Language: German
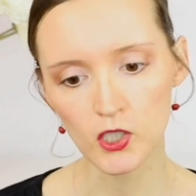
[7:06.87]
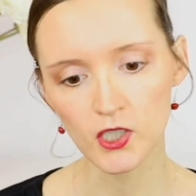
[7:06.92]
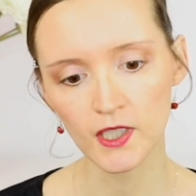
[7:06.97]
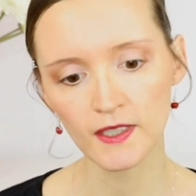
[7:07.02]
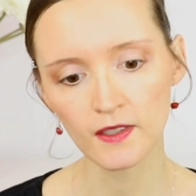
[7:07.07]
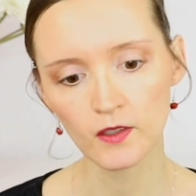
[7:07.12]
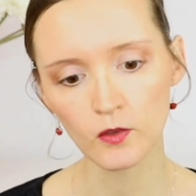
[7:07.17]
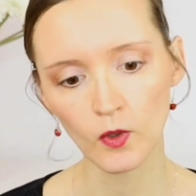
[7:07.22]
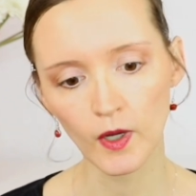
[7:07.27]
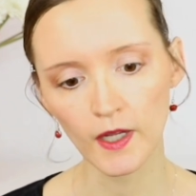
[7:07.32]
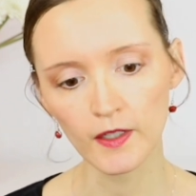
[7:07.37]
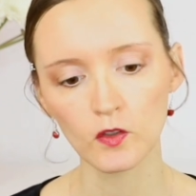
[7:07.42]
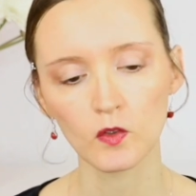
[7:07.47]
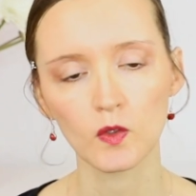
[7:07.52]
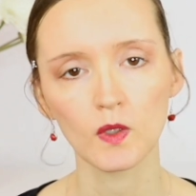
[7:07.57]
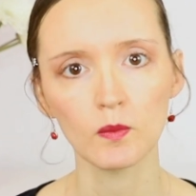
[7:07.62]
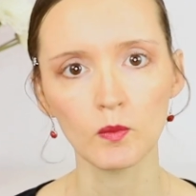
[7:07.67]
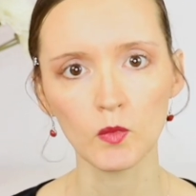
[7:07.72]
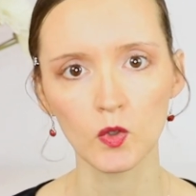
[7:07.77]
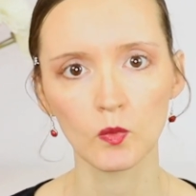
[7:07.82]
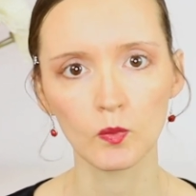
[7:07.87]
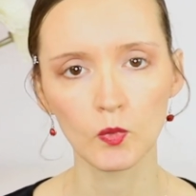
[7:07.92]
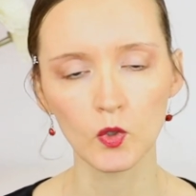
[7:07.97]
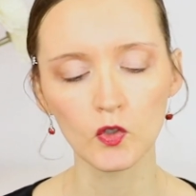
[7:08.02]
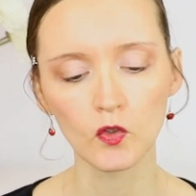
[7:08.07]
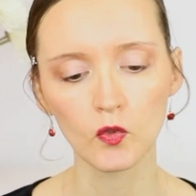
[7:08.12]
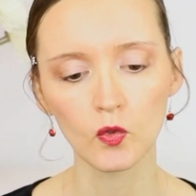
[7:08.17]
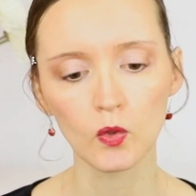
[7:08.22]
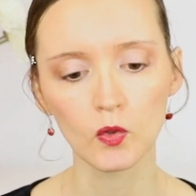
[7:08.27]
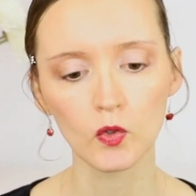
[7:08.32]
stehen dort im
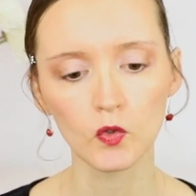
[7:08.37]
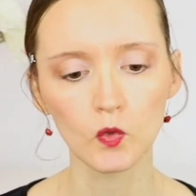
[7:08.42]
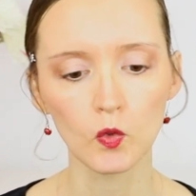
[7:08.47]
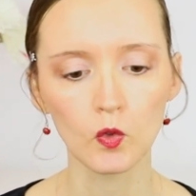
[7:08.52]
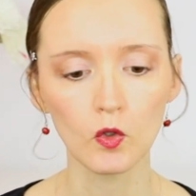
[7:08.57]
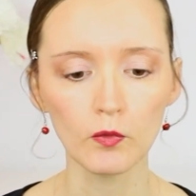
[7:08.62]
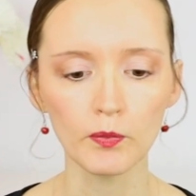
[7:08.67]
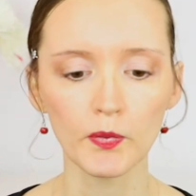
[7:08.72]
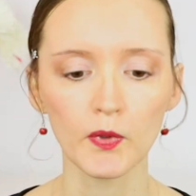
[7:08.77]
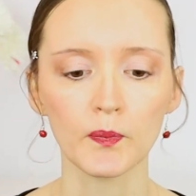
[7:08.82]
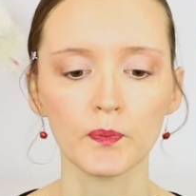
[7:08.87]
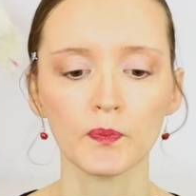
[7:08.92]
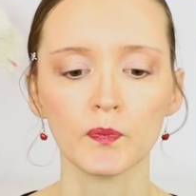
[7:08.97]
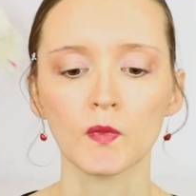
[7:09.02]
Geburtshoroskop.